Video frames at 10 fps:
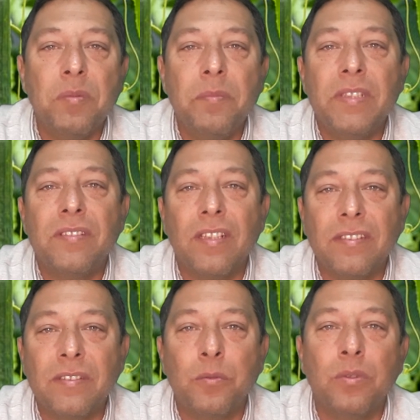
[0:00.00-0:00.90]
gibi bir
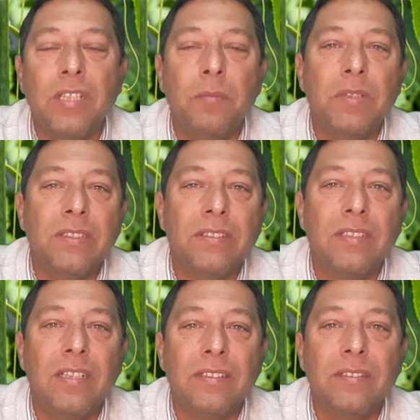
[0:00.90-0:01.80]
saksı
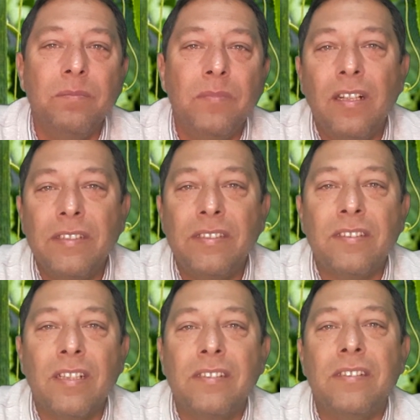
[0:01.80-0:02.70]
kullanmanız lazım. Aksi
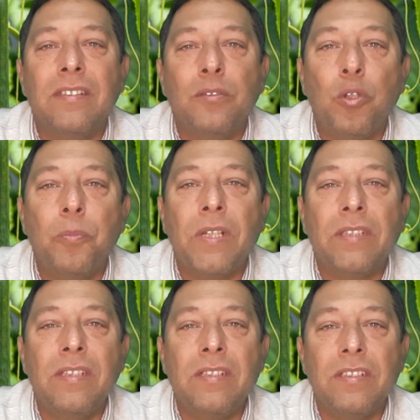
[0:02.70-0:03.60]
takdirde
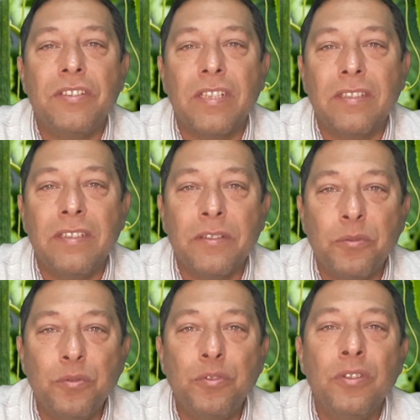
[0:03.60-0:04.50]
topraktan alacakları
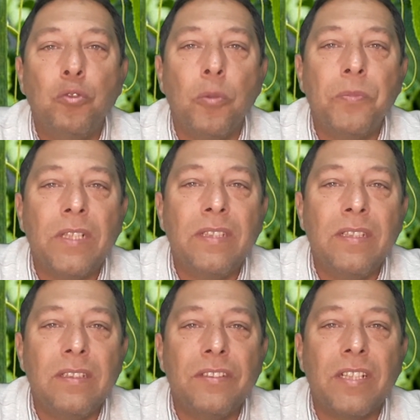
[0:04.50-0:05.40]
güç,
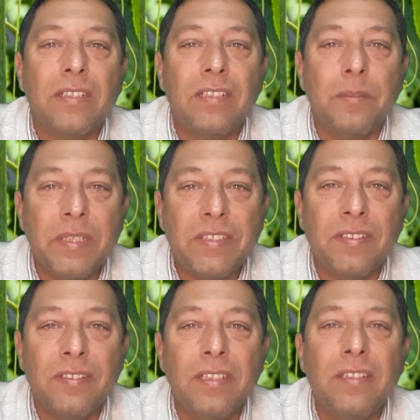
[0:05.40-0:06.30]
topraktan alacakları
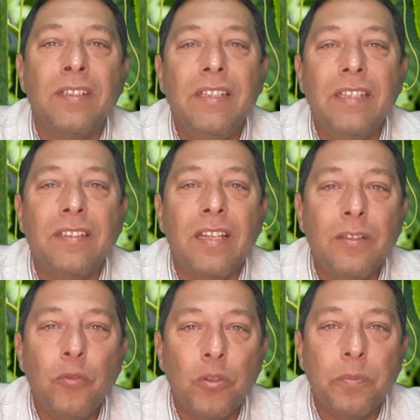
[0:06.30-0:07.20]
besinler
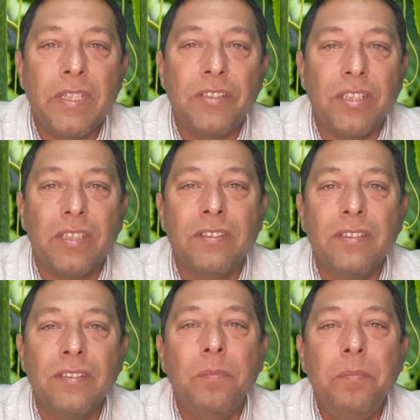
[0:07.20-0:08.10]
yeterli
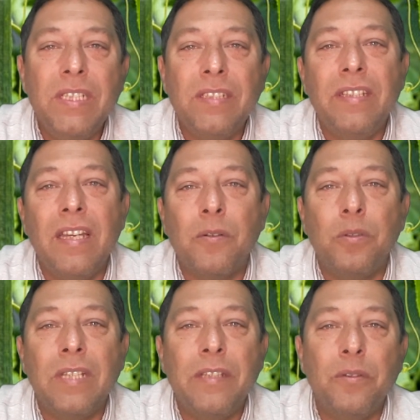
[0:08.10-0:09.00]
olmayacaktır. Bir diğer
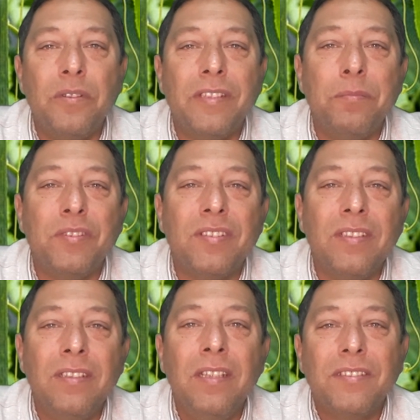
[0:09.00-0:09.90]
kolay yöntem ise
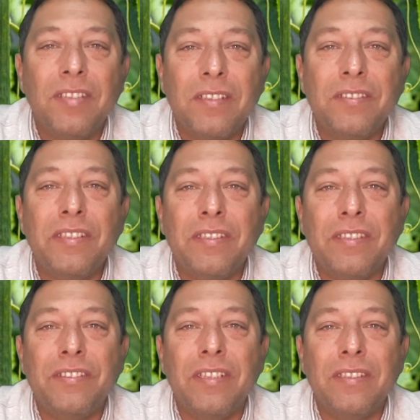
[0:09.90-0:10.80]
saksı
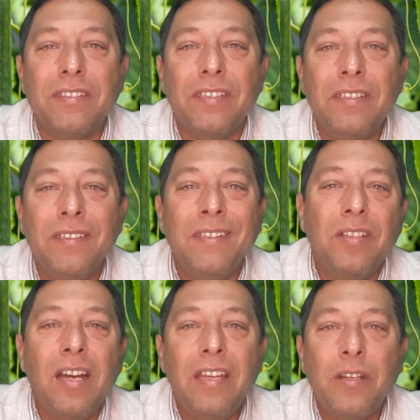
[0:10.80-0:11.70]
alacağınıza daha